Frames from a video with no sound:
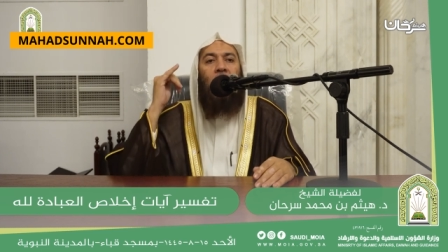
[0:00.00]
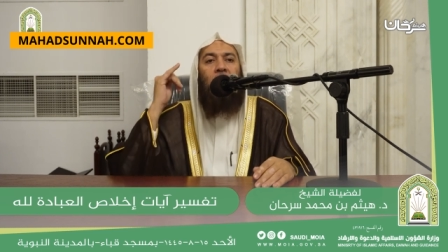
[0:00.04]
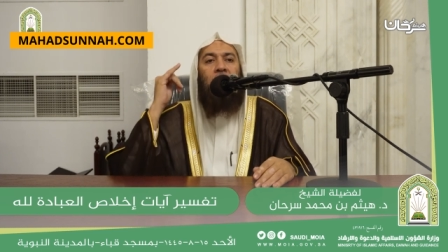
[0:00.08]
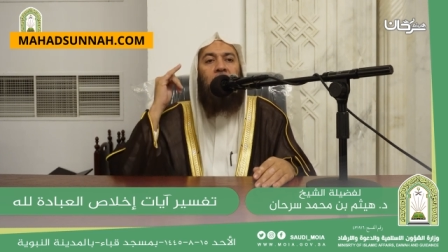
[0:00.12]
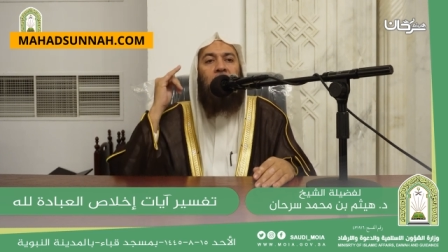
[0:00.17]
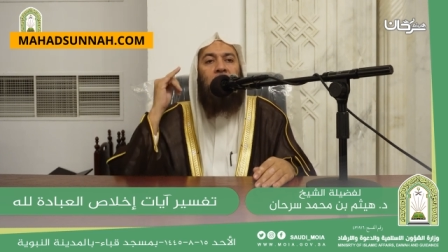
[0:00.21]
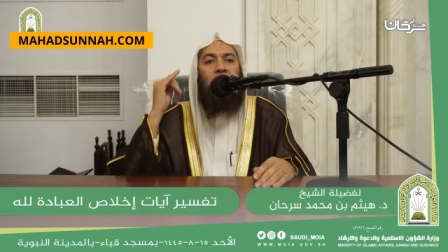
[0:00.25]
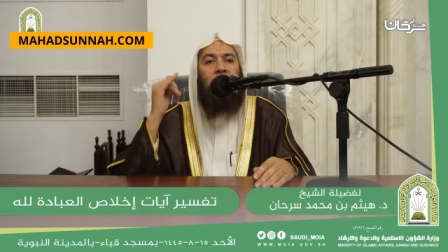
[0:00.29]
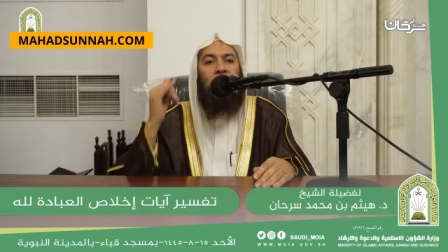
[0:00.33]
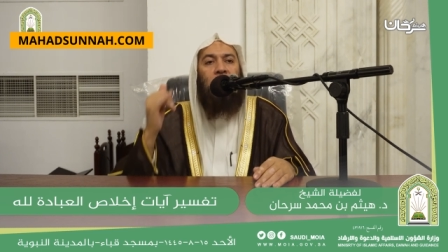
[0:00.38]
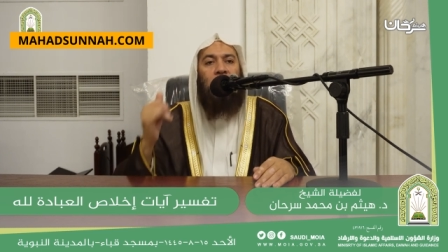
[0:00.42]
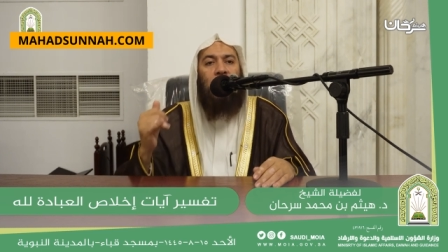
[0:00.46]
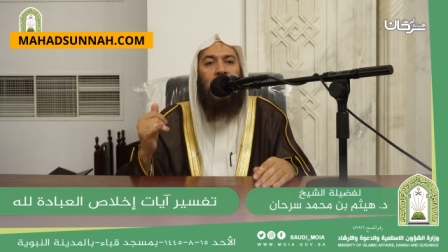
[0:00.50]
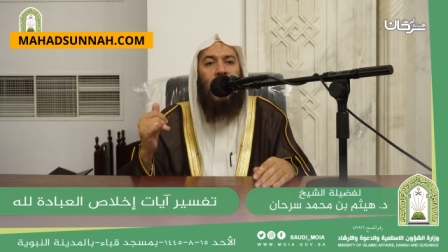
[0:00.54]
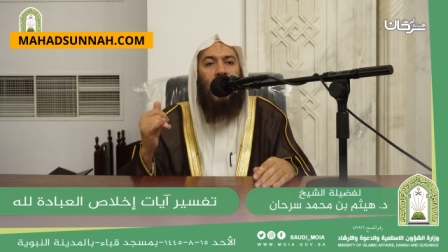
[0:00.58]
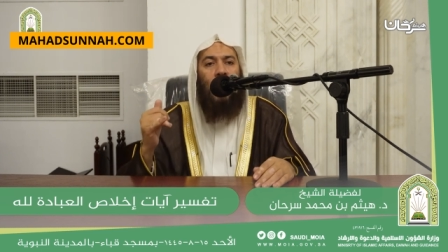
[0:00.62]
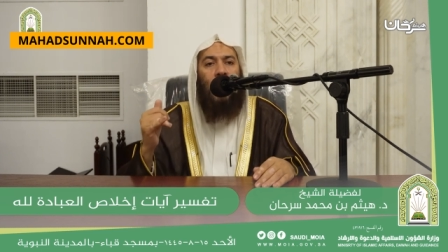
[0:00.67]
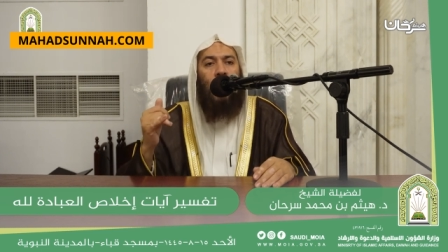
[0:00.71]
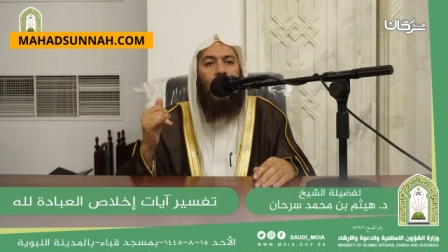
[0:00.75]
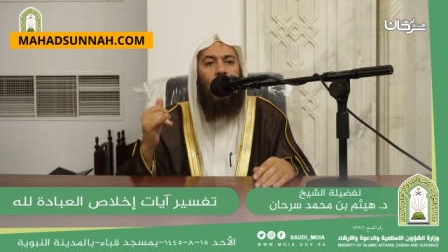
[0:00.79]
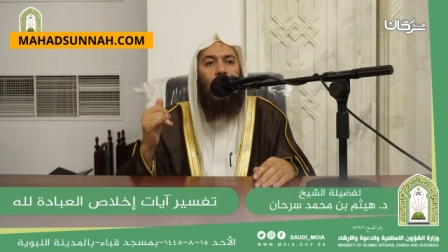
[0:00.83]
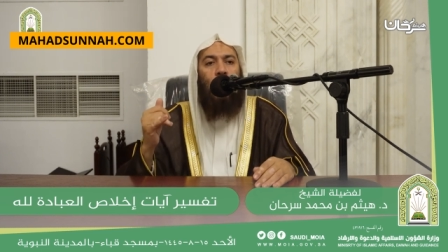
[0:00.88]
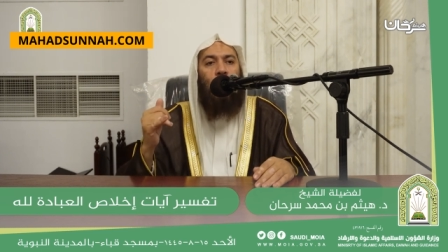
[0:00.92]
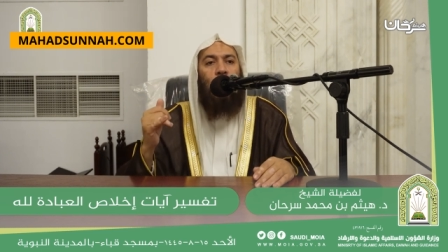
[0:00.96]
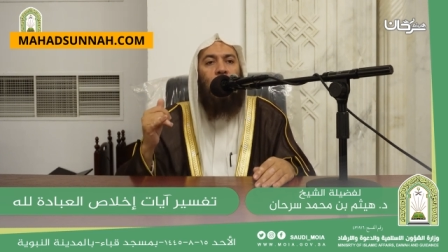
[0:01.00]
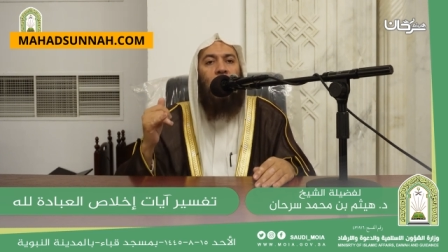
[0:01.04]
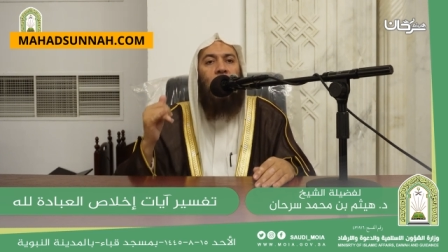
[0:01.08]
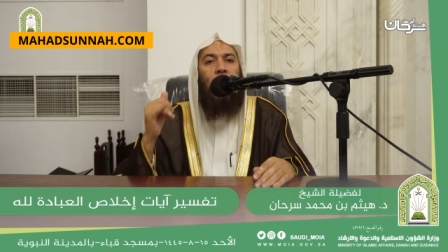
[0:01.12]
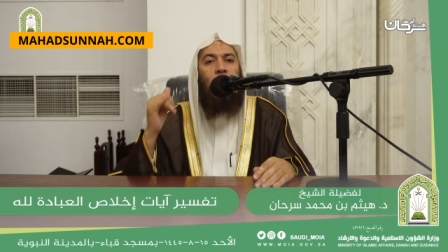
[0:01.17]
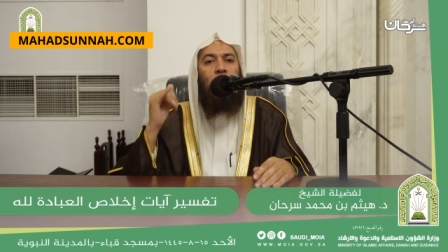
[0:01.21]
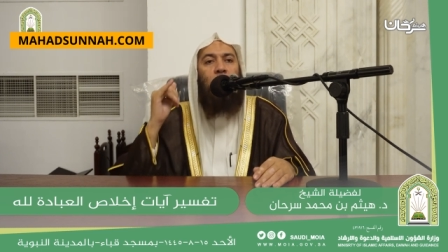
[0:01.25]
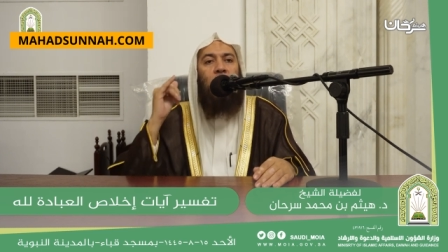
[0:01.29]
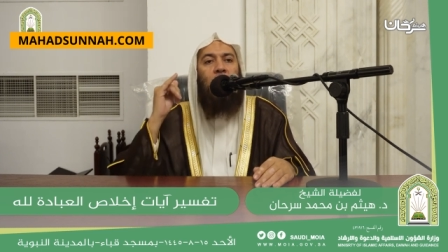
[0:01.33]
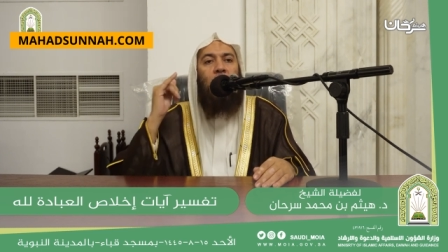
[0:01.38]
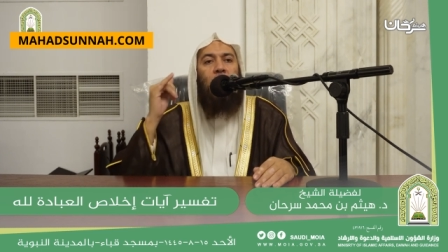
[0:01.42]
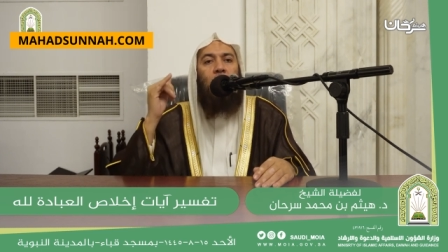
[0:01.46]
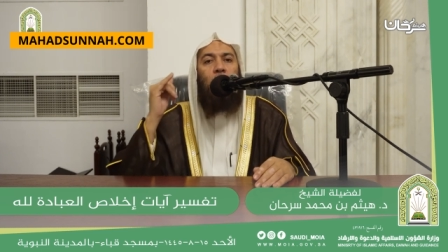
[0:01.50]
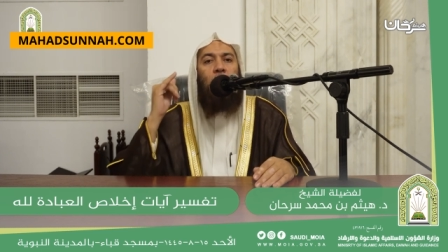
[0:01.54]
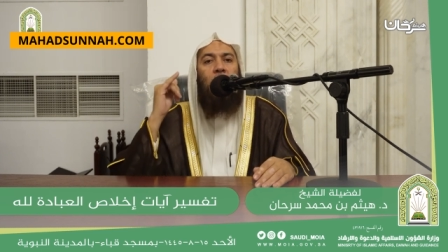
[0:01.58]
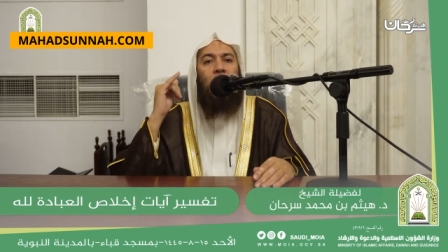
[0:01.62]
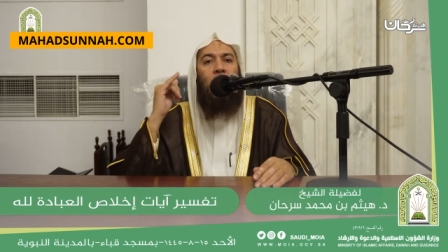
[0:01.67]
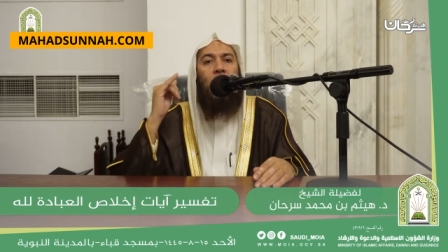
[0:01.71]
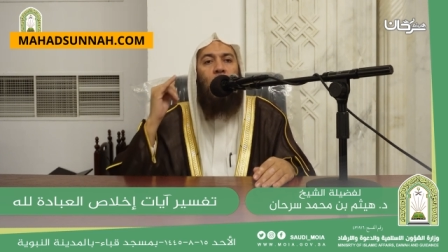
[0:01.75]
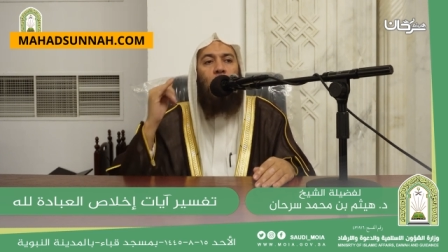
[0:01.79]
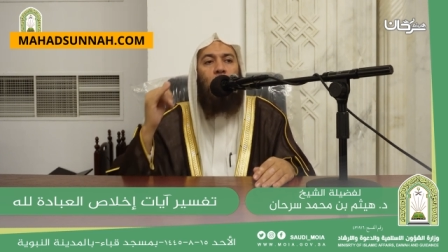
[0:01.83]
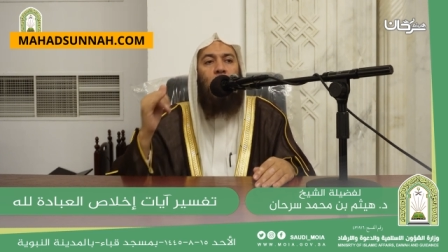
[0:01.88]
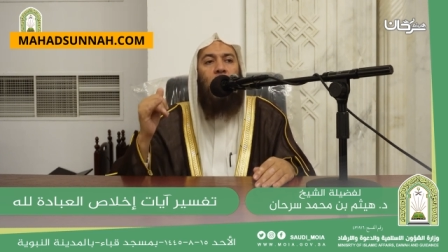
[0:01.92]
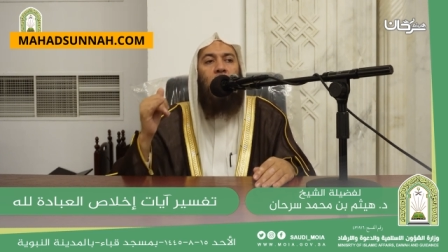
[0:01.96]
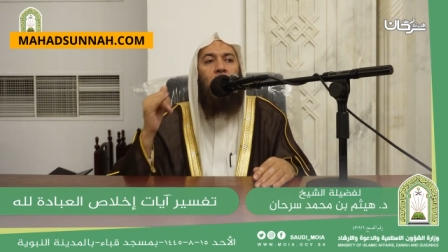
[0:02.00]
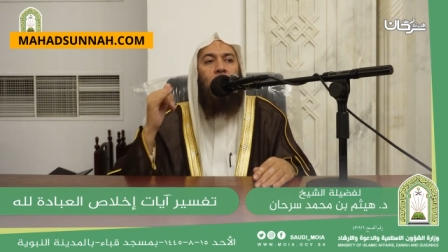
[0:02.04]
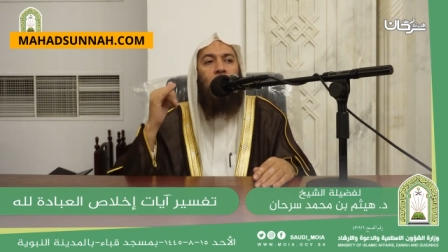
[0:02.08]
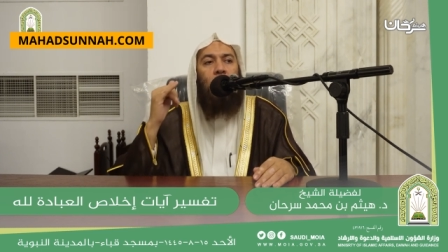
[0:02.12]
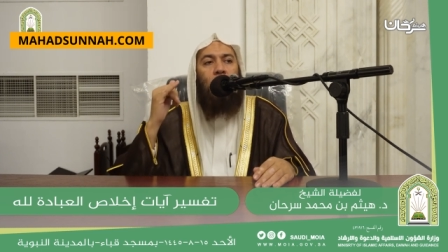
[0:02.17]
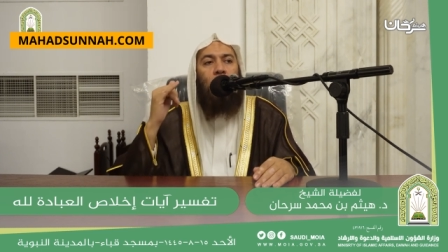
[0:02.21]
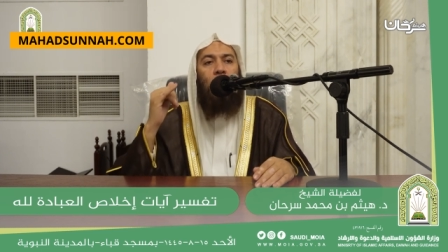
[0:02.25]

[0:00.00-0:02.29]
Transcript: التسخط كبيرة من كبائر